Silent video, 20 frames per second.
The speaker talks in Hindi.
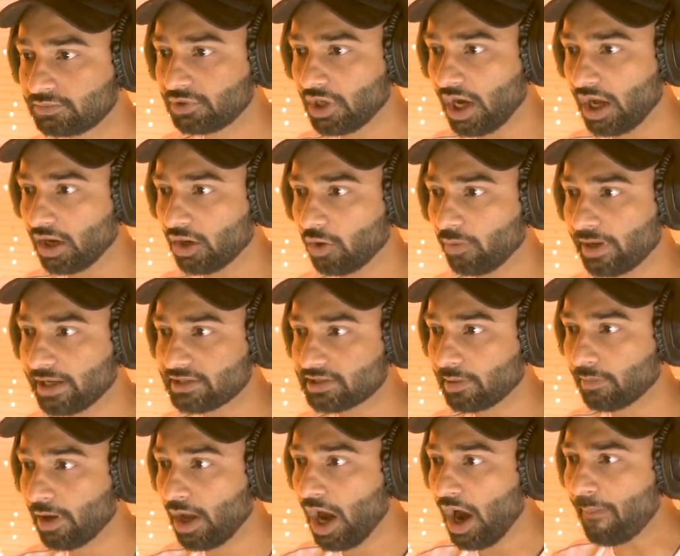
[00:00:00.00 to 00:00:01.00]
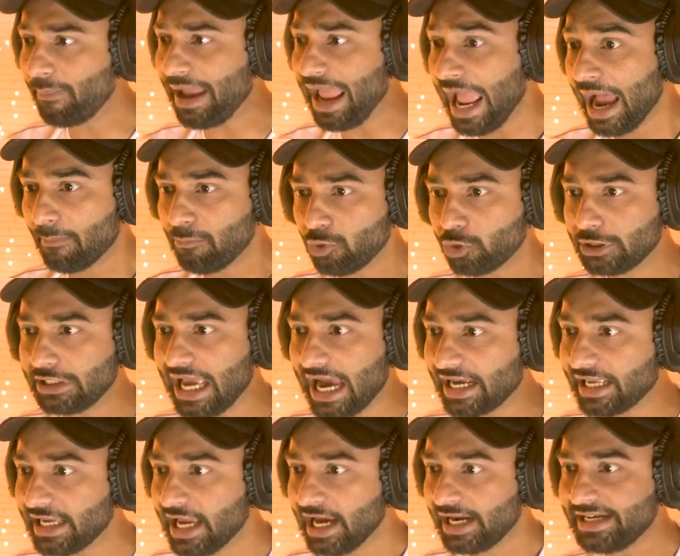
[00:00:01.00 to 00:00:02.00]
चलो भाई साहब अबे मुर्गी
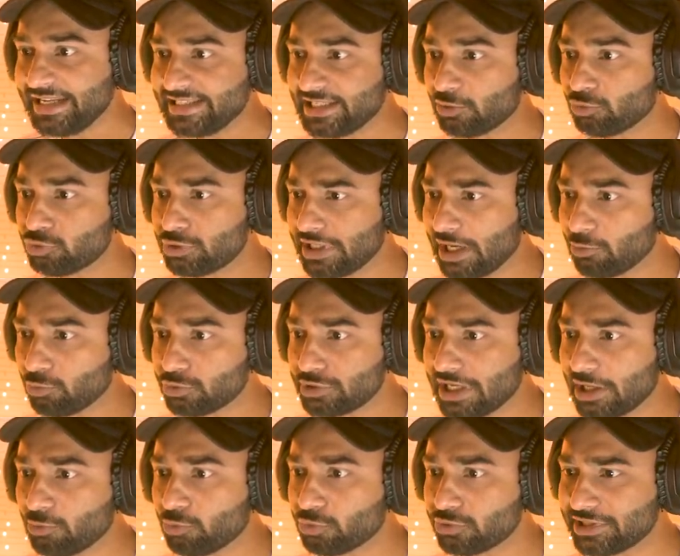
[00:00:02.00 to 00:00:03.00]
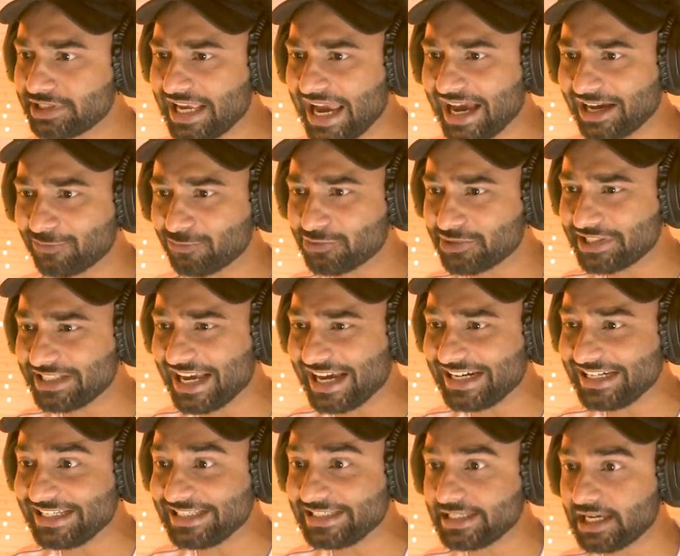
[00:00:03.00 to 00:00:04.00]
आ गई नीचे घुस जा घुस जा घुस जा घुस
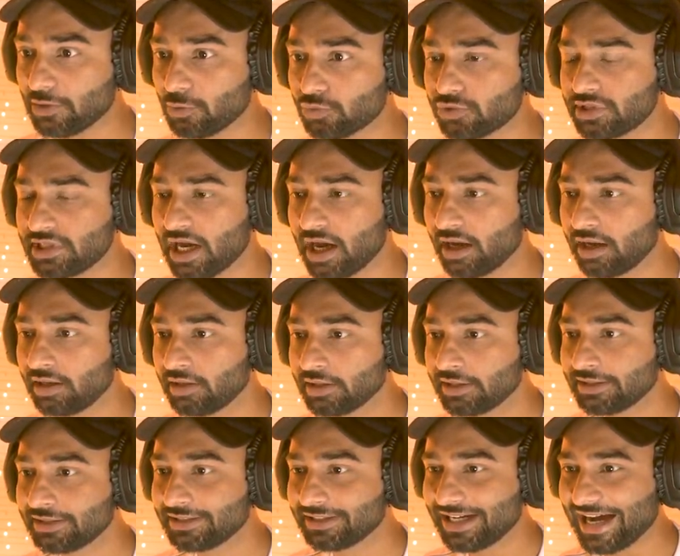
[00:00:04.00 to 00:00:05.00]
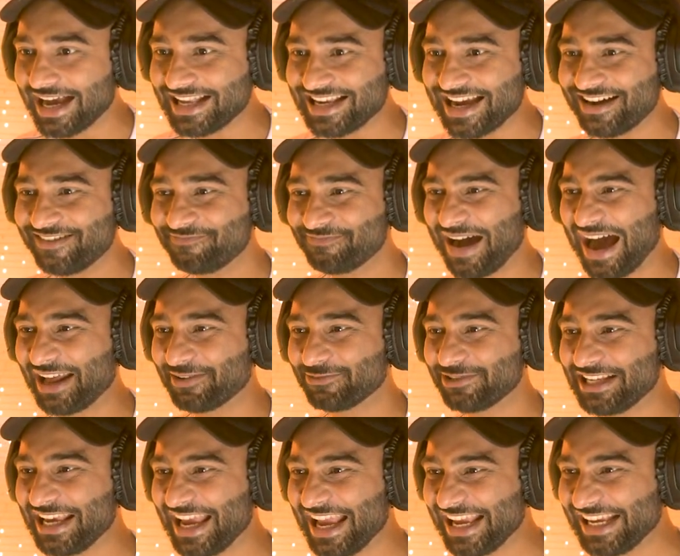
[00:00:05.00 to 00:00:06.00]
जा नीचे घुस जा आजा मार
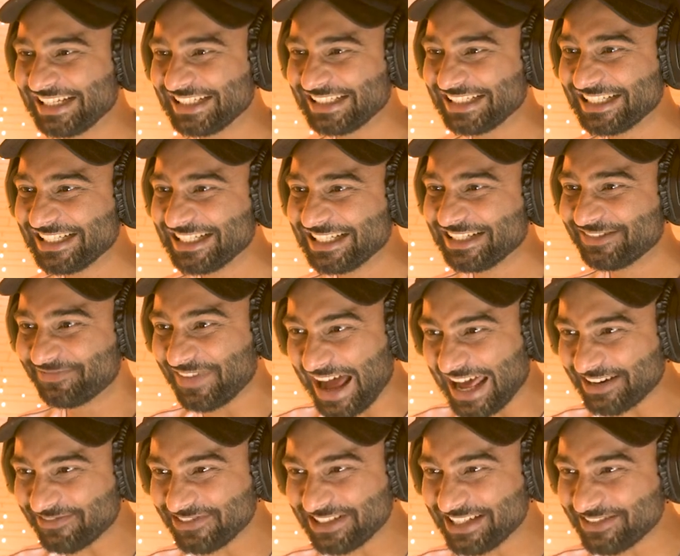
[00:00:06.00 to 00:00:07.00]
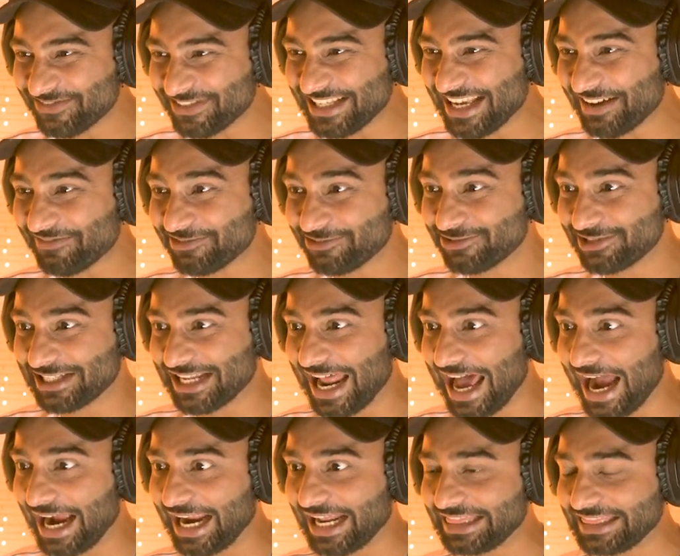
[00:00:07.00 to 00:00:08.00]
मुझे मार मुझे मुझे अब
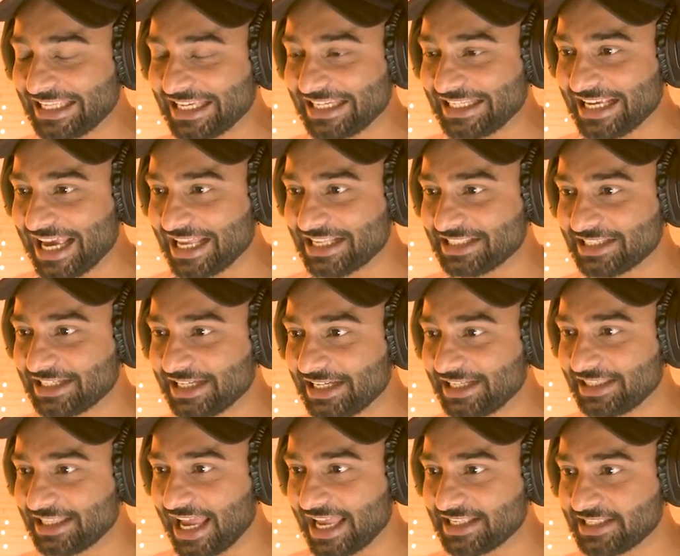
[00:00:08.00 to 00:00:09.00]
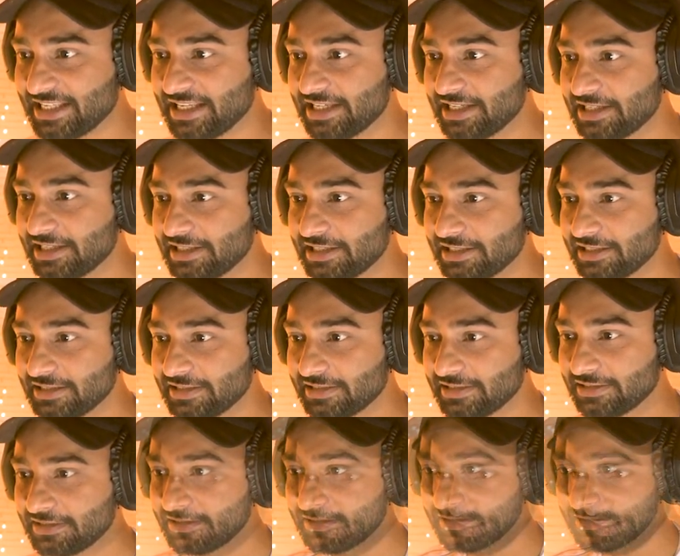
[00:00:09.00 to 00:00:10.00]
घुसना आ गया तेरी ऐसी की तैसी
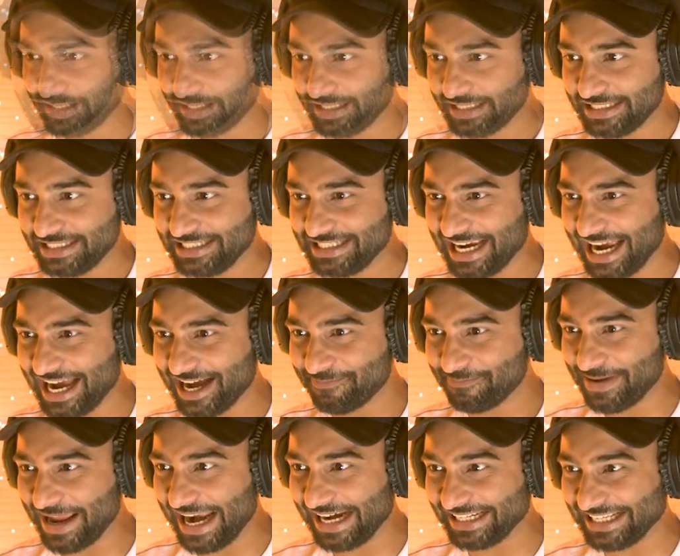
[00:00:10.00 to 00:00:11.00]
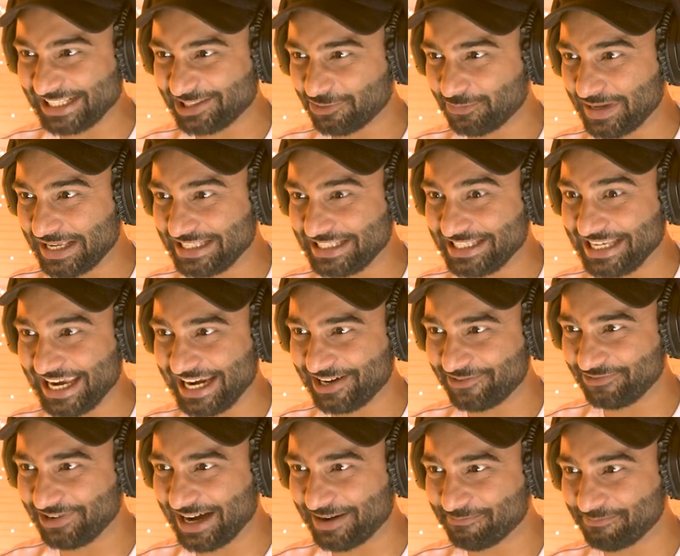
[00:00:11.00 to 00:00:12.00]
यहाँ बैठ के तुम्हें
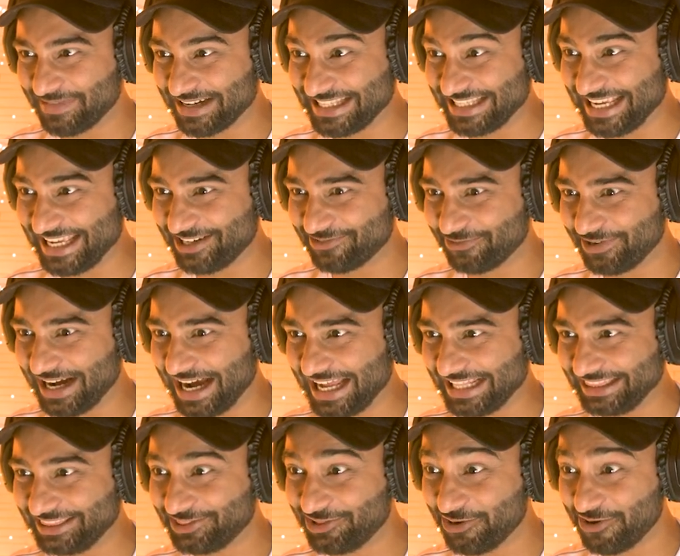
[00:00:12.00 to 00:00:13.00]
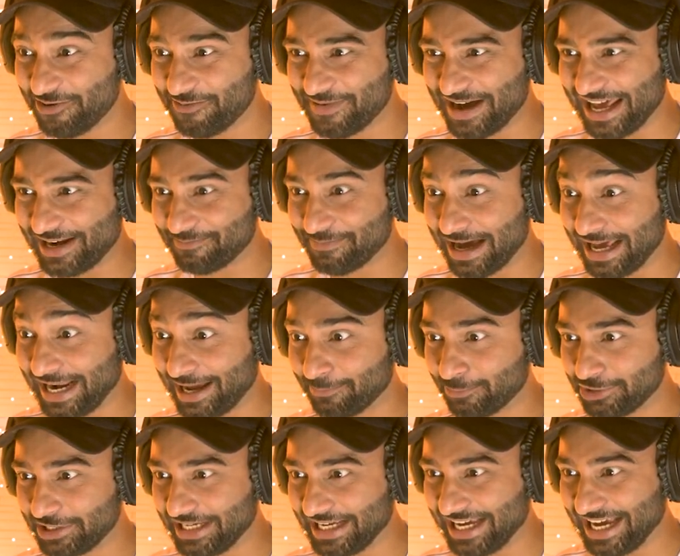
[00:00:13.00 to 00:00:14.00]
छेड़ूंगा मजे लूंगा दो बार मारा
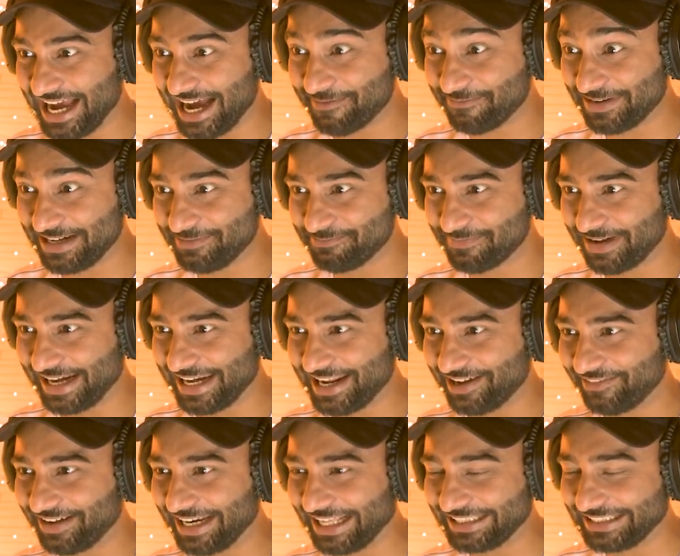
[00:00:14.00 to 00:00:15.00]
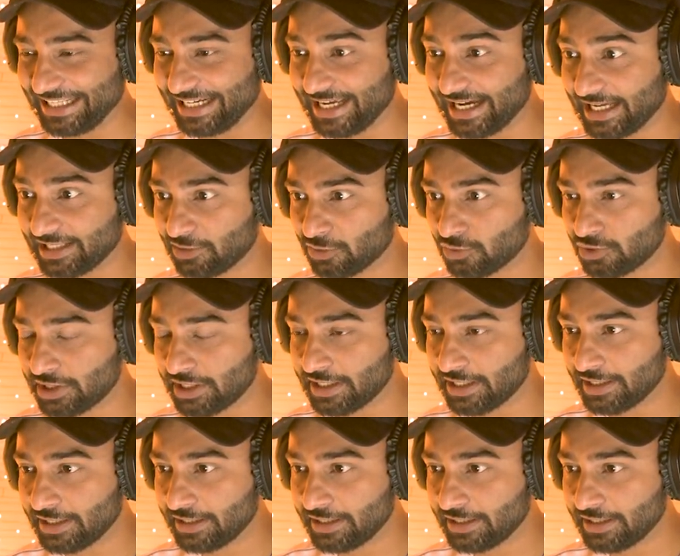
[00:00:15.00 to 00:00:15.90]
मुझे अब नहीं मरने वाला तेरे हाथों से